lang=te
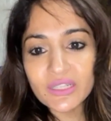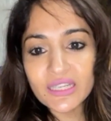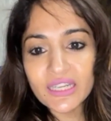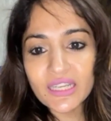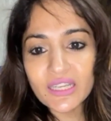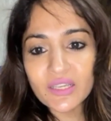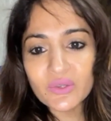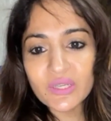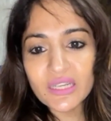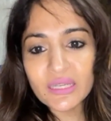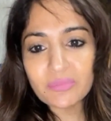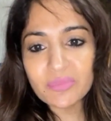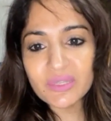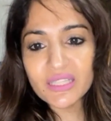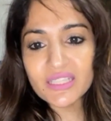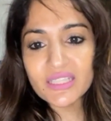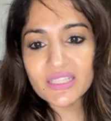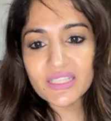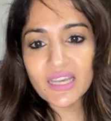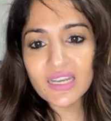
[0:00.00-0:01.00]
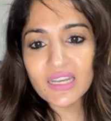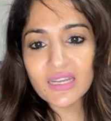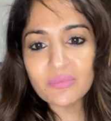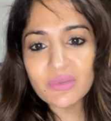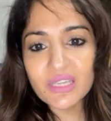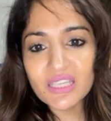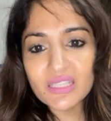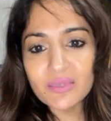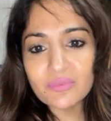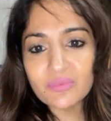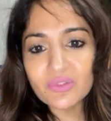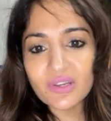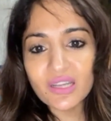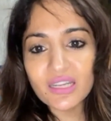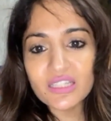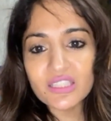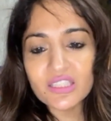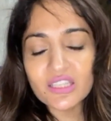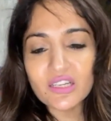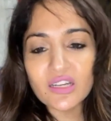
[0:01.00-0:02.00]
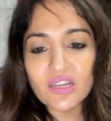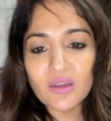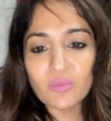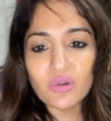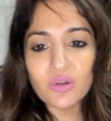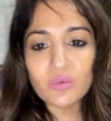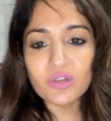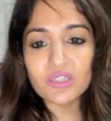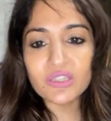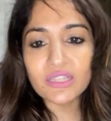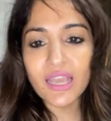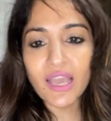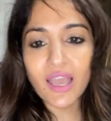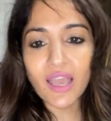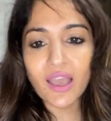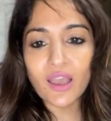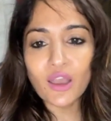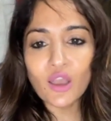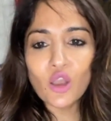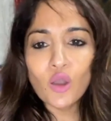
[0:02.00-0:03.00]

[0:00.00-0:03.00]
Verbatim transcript: నీకు నీ పిచ్చా నీ బీజేపీ వాళ్ళు ఇచ్చిన డబ్బులు పోతాయా